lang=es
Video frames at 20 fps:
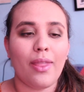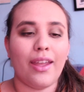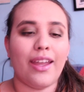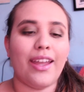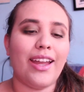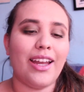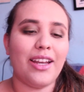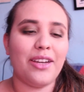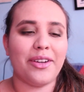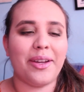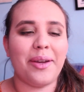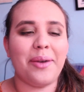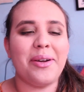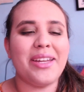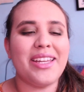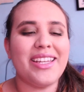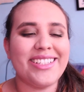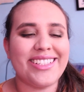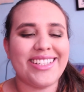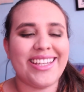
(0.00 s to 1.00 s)
Eh, a lo que
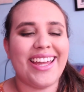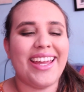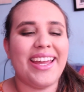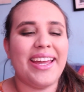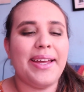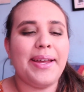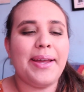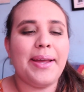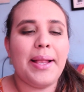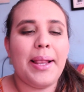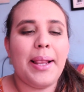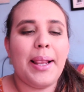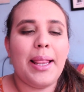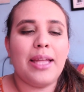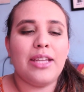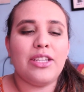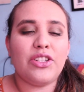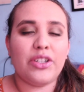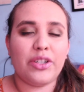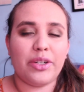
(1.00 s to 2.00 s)
voy es que
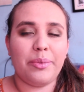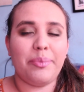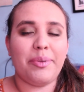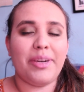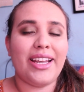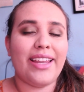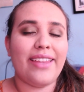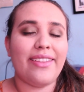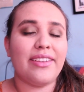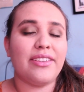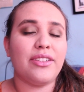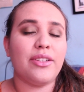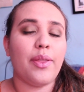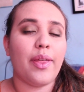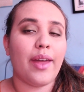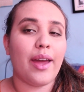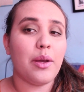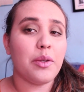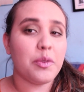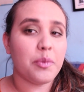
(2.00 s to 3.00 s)
yo compré la de
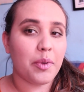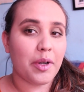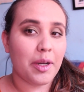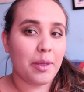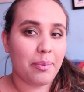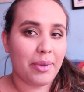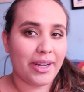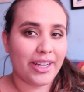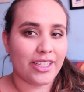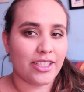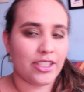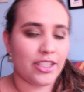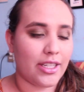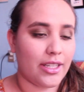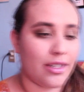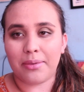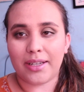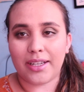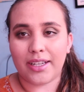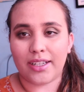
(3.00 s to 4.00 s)
Etude House por el
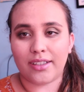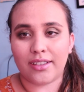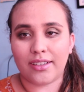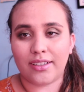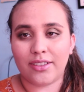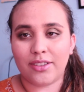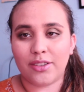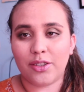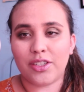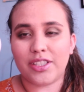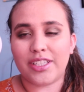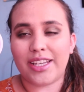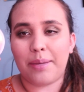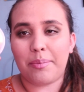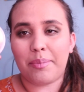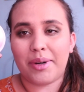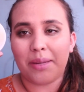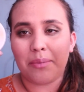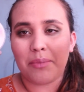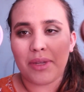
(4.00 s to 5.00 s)
packaging. Vean, o
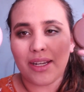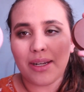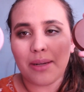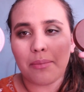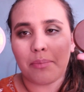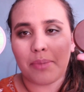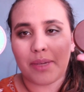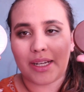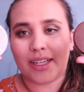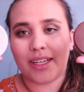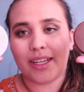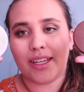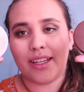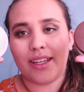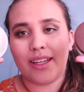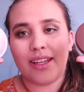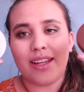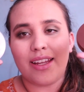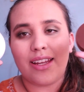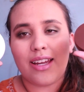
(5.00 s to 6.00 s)
sea, para mí el
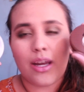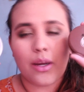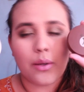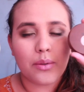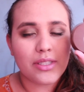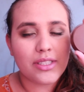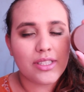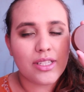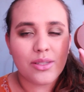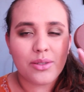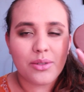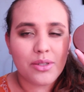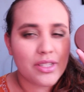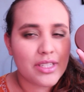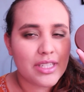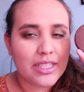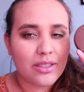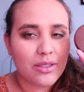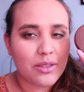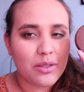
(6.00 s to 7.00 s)
empaque, aunque este es un
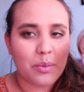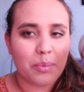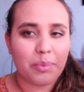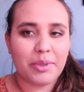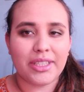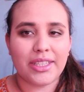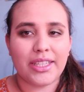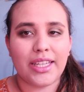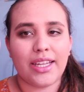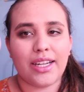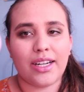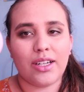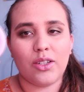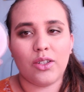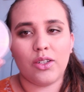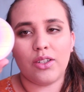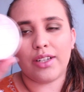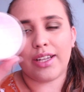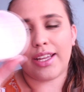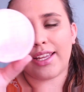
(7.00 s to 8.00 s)
osito súper
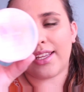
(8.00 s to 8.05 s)
tierno,